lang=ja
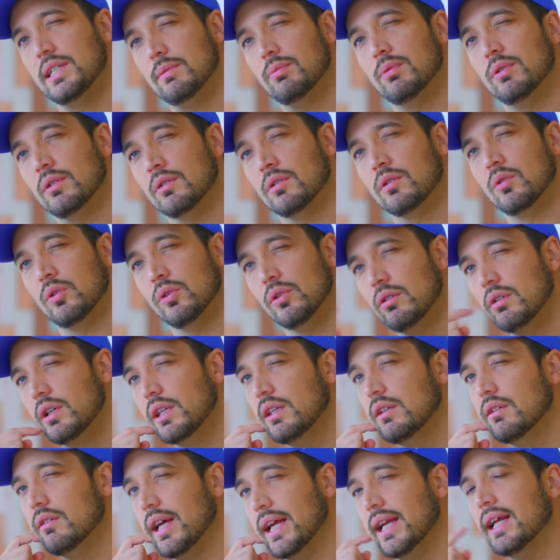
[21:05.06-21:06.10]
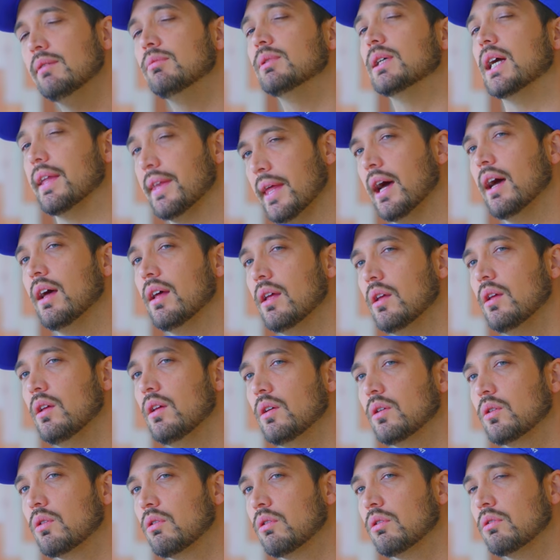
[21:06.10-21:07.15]
自分この理由選ぶかな、
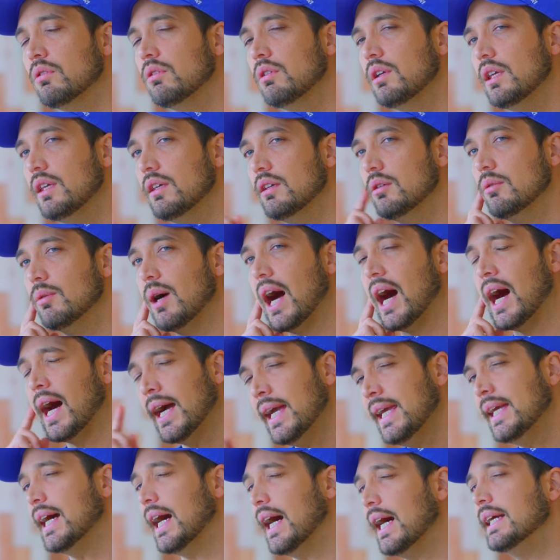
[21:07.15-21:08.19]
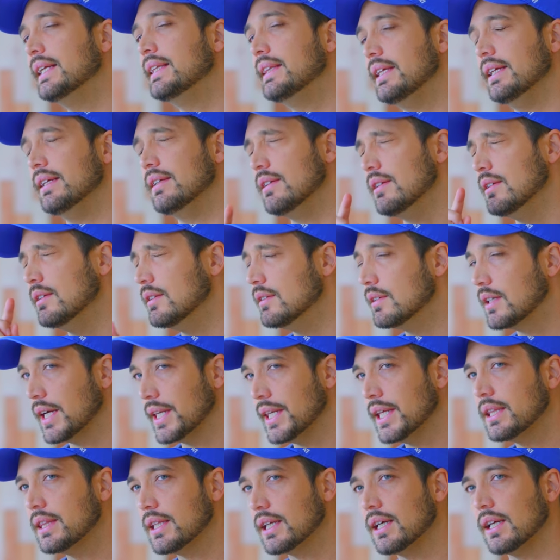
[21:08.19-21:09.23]
この理由は愛が入っている理由か
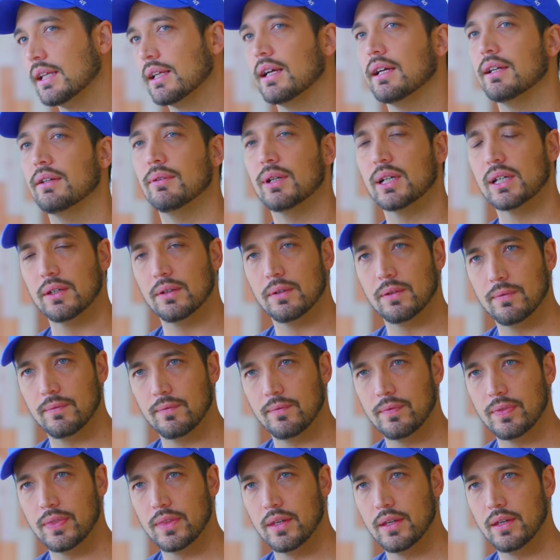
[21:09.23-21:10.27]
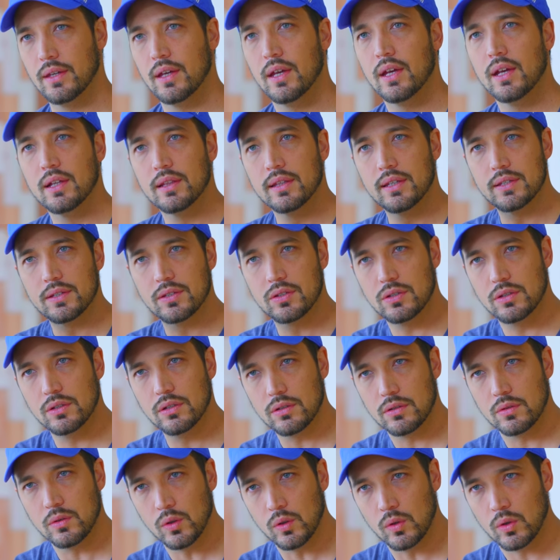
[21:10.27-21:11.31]
なって考えるわけよ。です
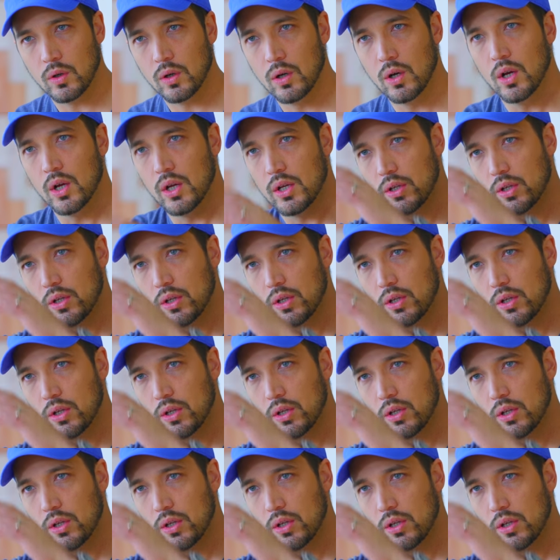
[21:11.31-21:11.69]
ると